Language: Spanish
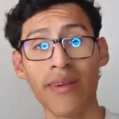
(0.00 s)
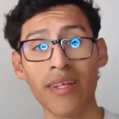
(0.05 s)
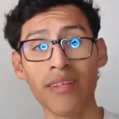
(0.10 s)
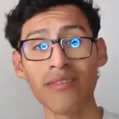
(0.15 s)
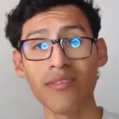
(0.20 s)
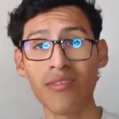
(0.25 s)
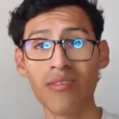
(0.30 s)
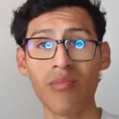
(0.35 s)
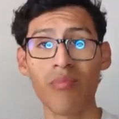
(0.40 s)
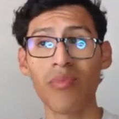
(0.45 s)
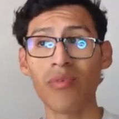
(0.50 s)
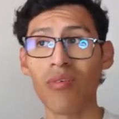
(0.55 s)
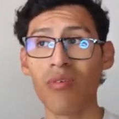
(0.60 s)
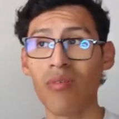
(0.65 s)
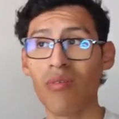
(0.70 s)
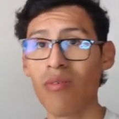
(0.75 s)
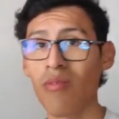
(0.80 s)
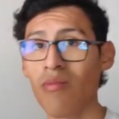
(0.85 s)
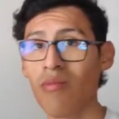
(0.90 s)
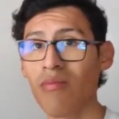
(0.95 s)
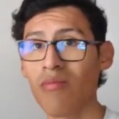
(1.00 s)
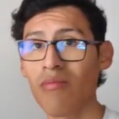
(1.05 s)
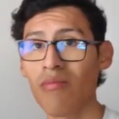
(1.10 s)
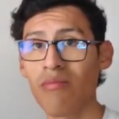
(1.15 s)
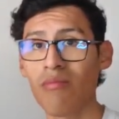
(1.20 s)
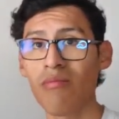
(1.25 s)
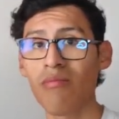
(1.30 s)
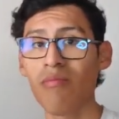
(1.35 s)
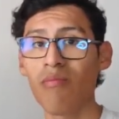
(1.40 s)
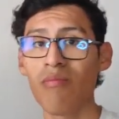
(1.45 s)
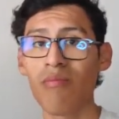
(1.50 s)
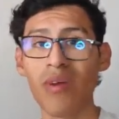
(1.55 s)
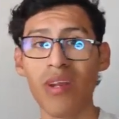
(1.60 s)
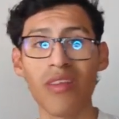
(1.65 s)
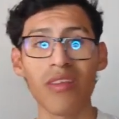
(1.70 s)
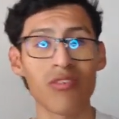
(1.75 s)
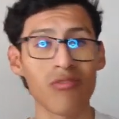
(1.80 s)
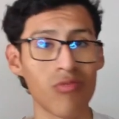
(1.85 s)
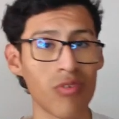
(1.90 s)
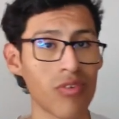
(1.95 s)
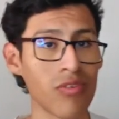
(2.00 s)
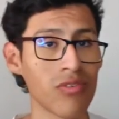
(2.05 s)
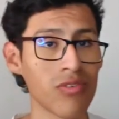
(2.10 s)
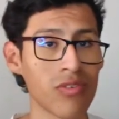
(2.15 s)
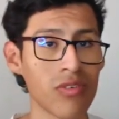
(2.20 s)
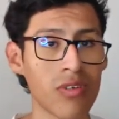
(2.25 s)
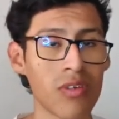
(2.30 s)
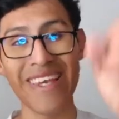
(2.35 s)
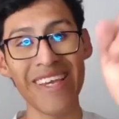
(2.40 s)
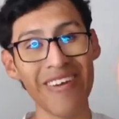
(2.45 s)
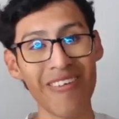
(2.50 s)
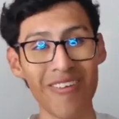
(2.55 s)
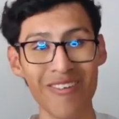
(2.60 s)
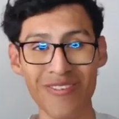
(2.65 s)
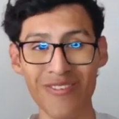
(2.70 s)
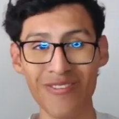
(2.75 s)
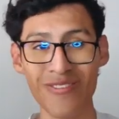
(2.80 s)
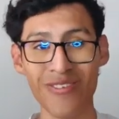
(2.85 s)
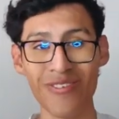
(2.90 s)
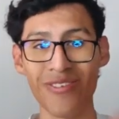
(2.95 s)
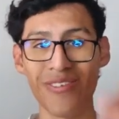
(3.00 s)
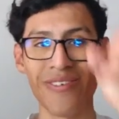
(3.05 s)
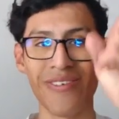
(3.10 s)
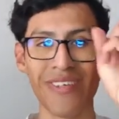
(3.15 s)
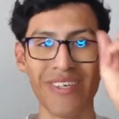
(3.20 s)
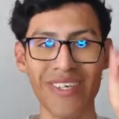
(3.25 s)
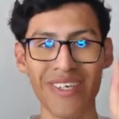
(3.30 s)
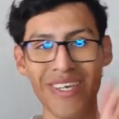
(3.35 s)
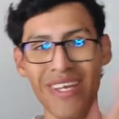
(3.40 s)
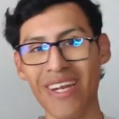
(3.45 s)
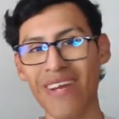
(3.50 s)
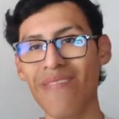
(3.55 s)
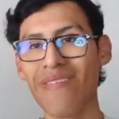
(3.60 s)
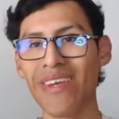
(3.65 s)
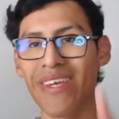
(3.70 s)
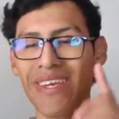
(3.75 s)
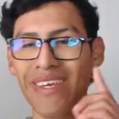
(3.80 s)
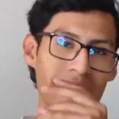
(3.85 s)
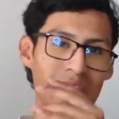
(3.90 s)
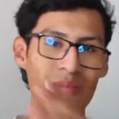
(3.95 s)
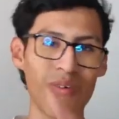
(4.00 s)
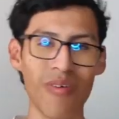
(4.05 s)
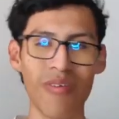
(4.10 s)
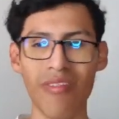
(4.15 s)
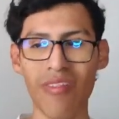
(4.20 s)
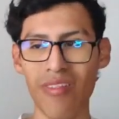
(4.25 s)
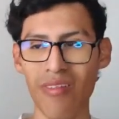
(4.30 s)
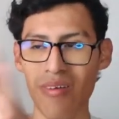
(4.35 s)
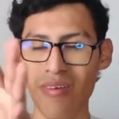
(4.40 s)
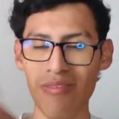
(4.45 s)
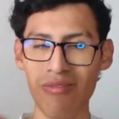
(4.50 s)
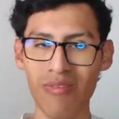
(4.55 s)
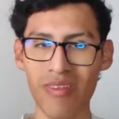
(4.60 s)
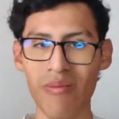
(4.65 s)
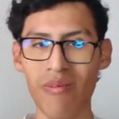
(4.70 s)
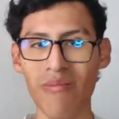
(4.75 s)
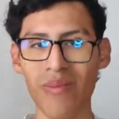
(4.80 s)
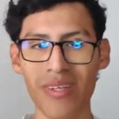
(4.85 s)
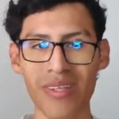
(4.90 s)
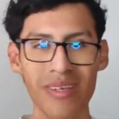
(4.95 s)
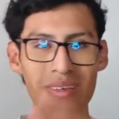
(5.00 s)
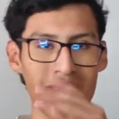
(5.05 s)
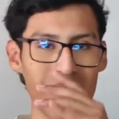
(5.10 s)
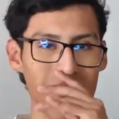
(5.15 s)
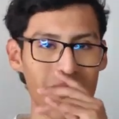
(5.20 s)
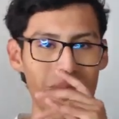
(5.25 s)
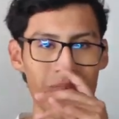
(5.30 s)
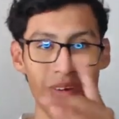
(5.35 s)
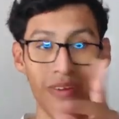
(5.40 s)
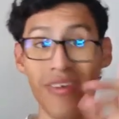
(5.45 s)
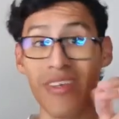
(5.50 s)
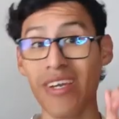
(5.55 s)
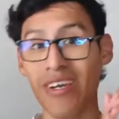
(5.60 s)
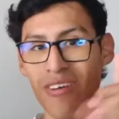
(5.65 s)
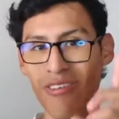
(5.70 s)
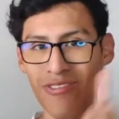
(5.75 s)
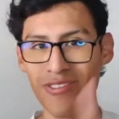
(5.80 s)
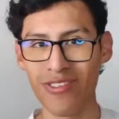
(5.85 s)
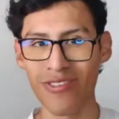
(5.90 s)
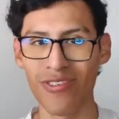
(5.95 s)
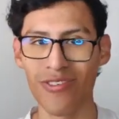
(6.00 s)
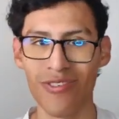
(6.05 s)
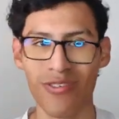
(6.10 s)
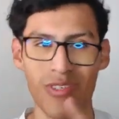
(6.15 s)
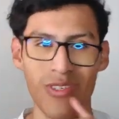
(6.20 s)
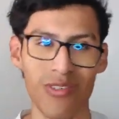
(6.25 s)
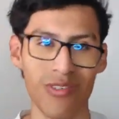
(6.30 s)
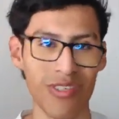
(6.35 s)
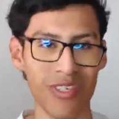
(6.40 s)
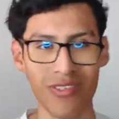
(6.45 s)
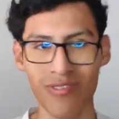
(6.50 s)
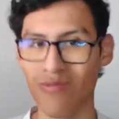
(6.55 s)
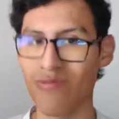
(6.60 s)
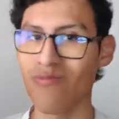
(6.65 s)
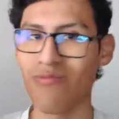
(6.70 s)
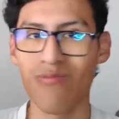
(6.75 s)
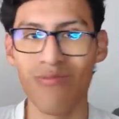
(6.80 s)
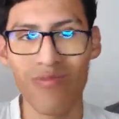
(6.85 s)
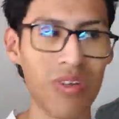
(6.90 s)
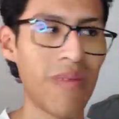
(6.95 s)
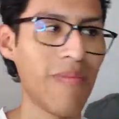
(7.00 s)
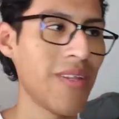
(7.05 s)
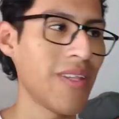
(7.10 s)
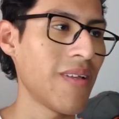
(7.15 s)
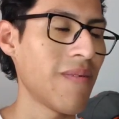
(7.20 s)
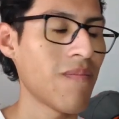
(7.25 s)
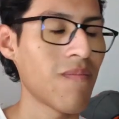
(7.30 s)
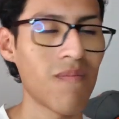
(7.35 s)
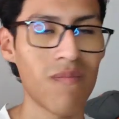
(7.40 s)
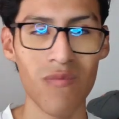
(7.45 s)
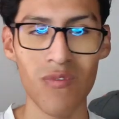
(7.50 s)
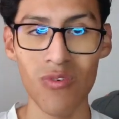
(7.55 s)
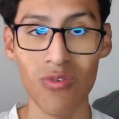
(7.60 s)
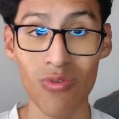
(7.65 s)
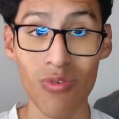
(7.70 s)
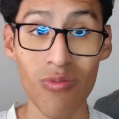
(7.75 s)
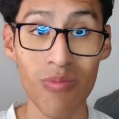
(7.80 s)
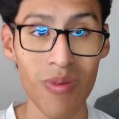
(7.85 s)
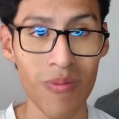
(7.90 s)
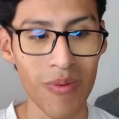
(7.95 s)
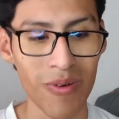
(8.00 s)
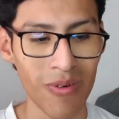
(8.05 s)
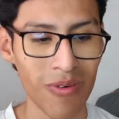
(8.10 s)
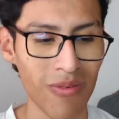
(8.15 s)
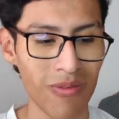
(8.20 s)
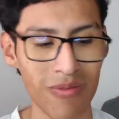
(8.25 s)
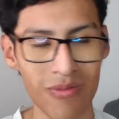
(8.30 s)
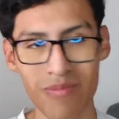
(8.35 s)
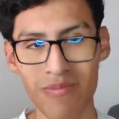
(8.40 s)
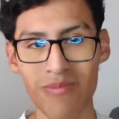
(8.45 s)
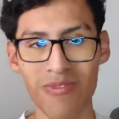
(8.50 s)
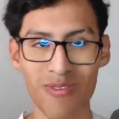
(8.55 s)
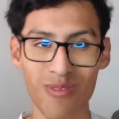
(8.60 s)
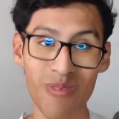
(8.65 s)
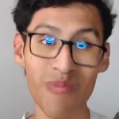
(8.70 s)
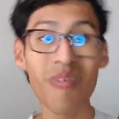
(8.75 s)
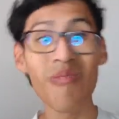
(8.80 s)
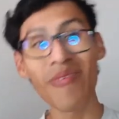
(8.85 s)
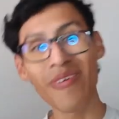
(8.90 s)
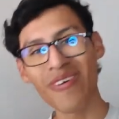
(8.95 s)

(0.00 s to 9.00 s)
verdad sí cumplido un par de sueños. He llegado a los 18 y créame que le fútbol es un tema aparte, pero he llegado a los 18 y eso ya es una meta. YouTube me pagó. YouTube me